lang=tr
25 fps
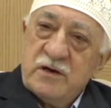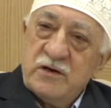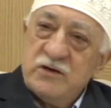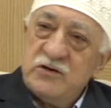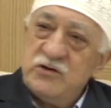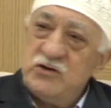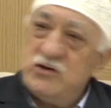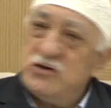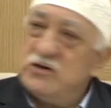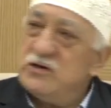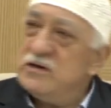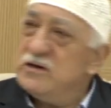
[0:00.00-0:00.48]

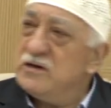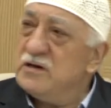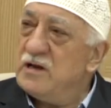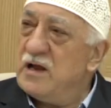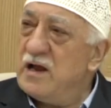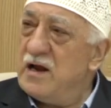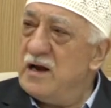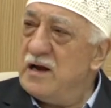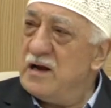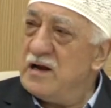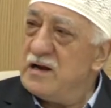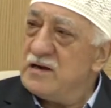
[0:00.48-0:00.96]
Şirin
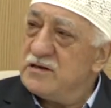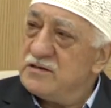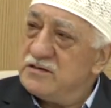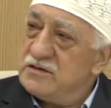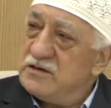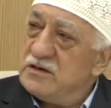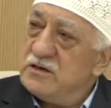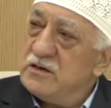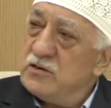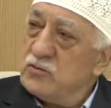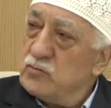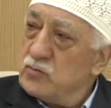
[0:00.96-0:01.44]
erler
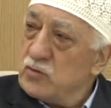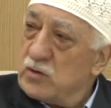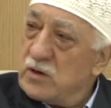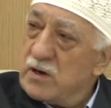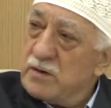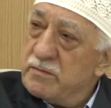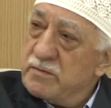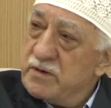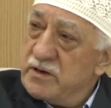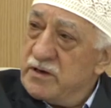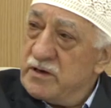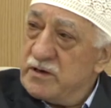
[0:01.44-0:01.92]
ziri
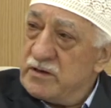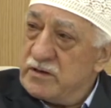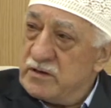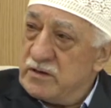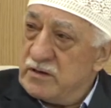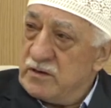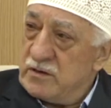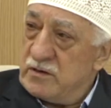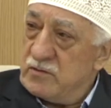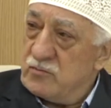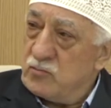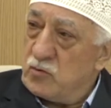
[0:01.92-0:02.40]
turaba
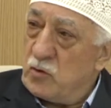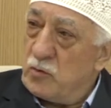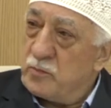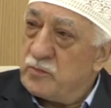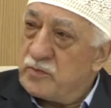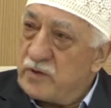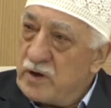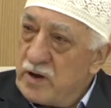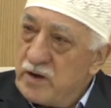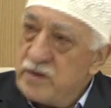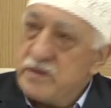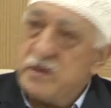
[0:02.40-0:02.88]
yattı,
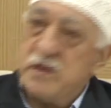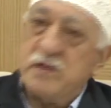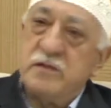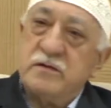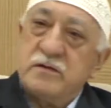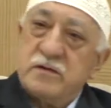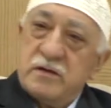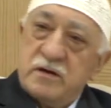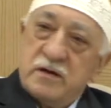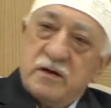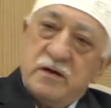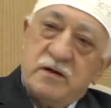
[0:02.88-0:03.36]
toprağın
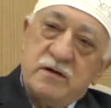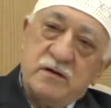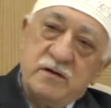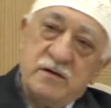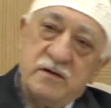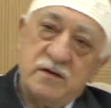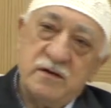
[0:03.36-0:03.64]
altına.